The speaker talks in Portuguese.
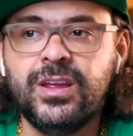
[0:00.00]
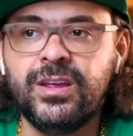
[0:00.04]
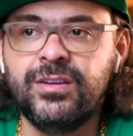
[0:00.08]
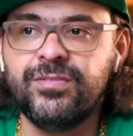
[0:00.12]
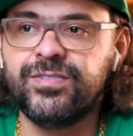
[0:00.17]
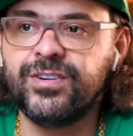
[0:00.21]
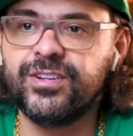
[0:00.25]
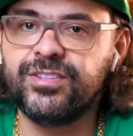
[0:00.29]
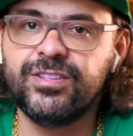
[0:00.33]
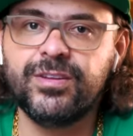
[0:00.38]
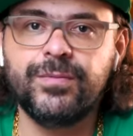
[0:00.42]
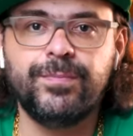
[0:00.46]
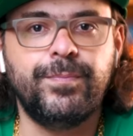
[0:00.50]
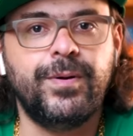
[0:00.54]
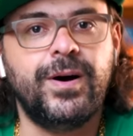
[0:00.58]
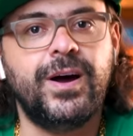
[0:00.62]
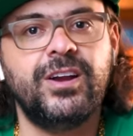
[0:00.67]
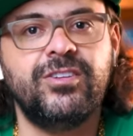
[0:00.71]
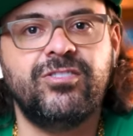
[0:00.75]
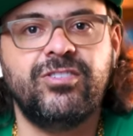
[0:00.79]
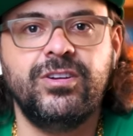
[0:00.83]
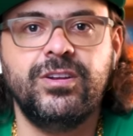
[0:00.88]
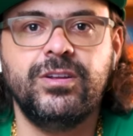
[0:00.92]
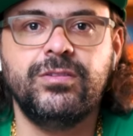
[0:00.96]
e fazer
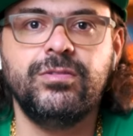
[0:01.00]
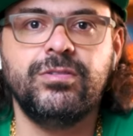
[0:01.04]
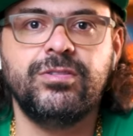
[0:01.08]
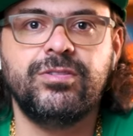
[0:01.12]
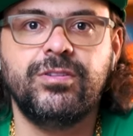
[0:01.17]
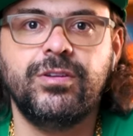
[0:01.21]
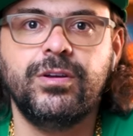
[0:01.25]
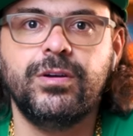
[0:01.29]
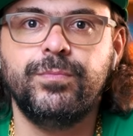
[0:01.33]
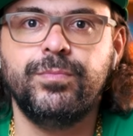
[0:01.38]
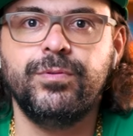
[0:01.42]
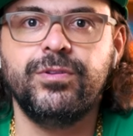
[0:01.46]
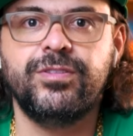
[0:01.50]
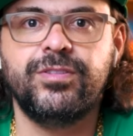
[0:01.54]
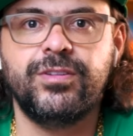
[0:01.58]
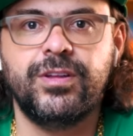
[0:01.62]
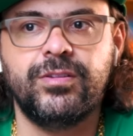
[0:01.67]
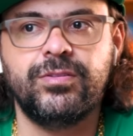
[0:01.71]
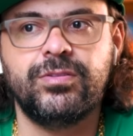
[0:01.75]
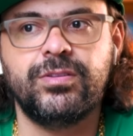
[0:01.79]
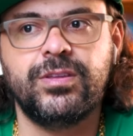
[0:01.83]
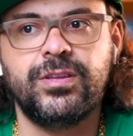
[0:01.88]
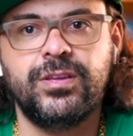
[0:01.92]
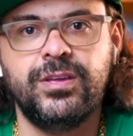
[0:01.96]
parte ali dos
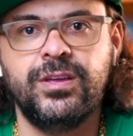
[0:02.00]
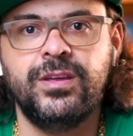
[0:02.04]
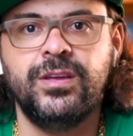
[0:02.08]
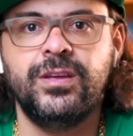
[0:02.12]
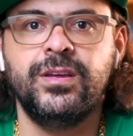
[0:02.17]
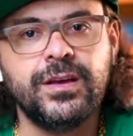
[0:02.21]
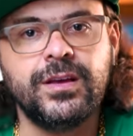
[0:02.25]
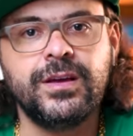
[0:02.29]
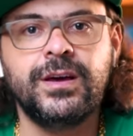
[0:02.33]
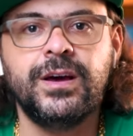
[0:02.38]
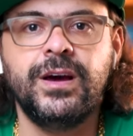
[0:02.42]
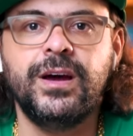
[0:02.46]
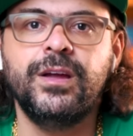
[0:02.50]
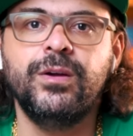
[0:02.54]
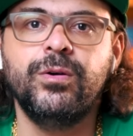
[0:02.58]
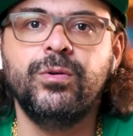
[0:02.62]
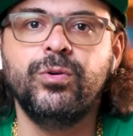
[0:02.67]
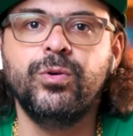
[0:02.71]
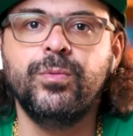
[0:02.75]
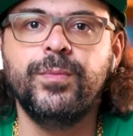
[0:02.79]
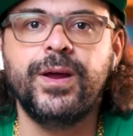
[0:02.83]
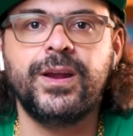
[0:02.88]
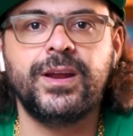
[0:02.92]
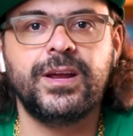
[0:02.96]
5% que ganham
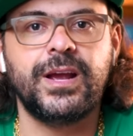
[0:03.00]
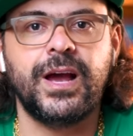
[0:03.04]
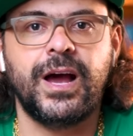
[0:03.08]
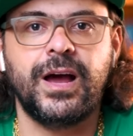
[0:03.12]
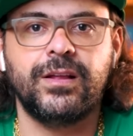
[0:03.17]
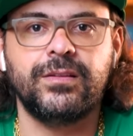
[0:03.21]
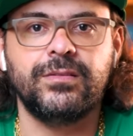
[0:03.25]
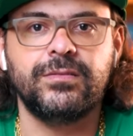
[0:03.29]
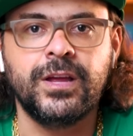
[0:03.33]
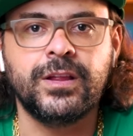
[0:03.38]
no mercado.